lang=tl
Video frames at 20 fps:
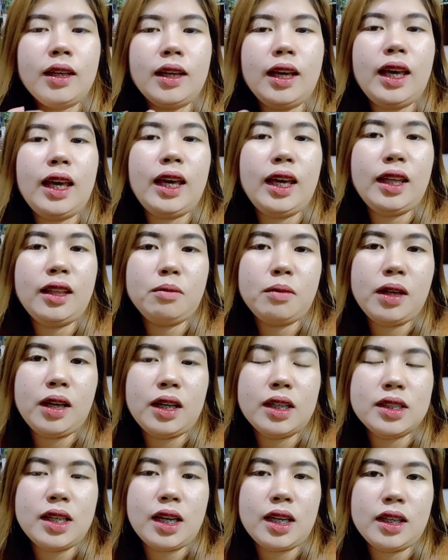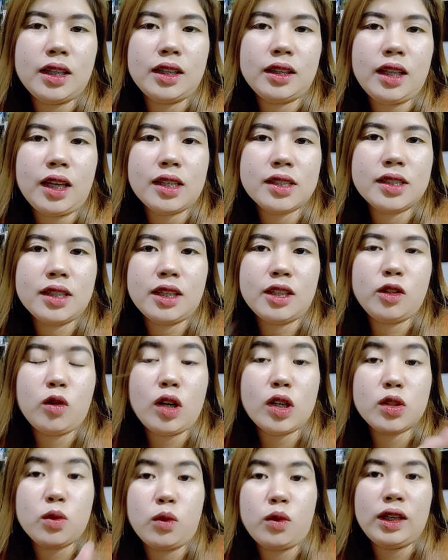And mga kasari, nagtaas na rin yung
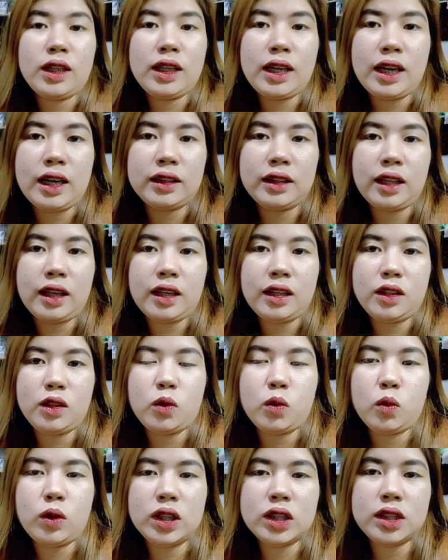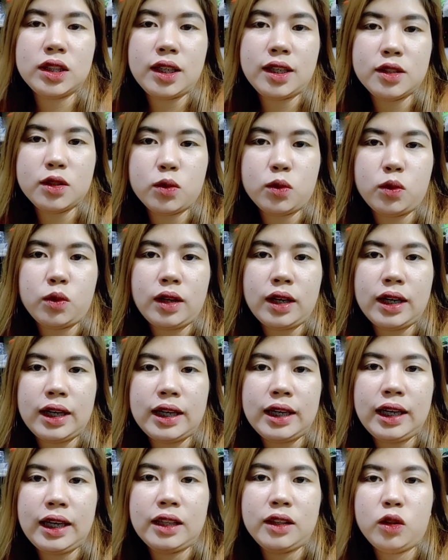asukal natin, yung wash na asukal
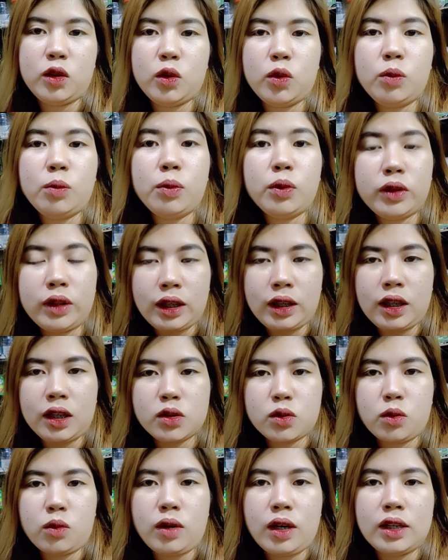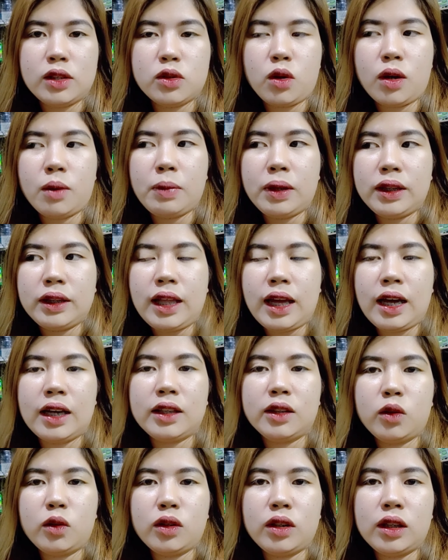and yung puting asukal. So ang bentahan
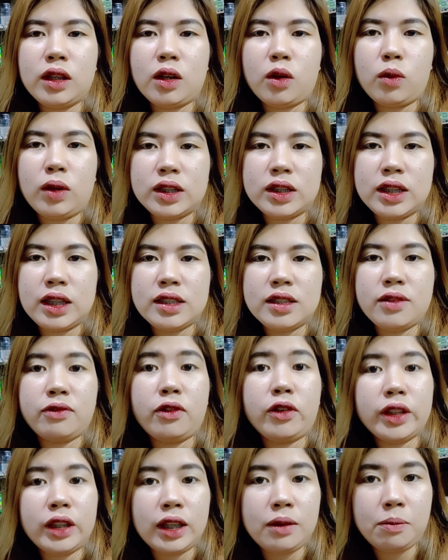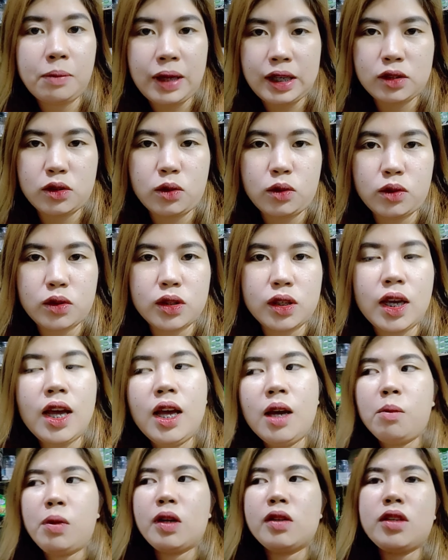ko na ng wash is 14 pesos.
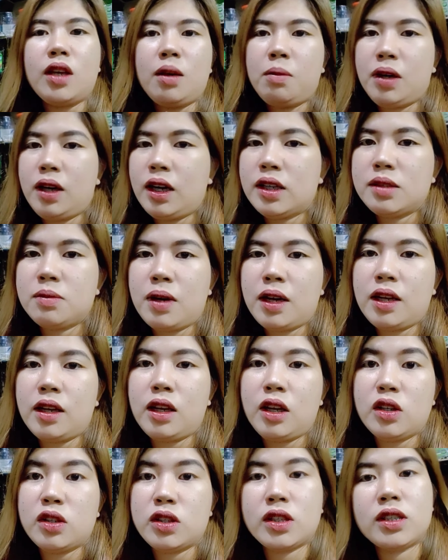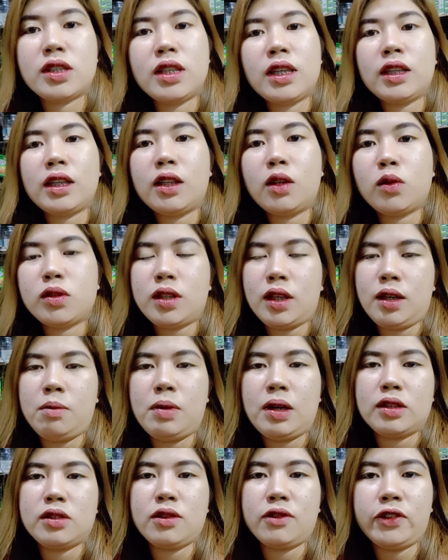Pero sa iba guys, mahal na yun. 16 na daw sa
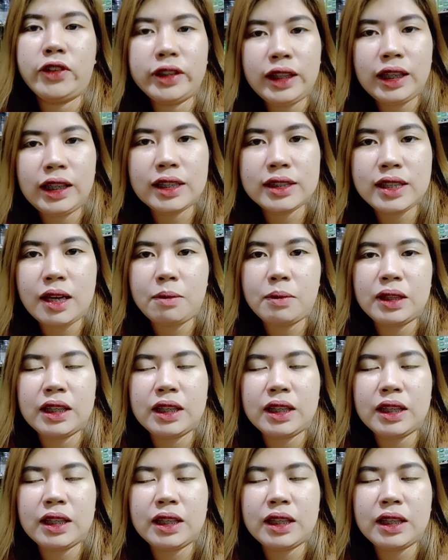iba. So 14 lang sa amin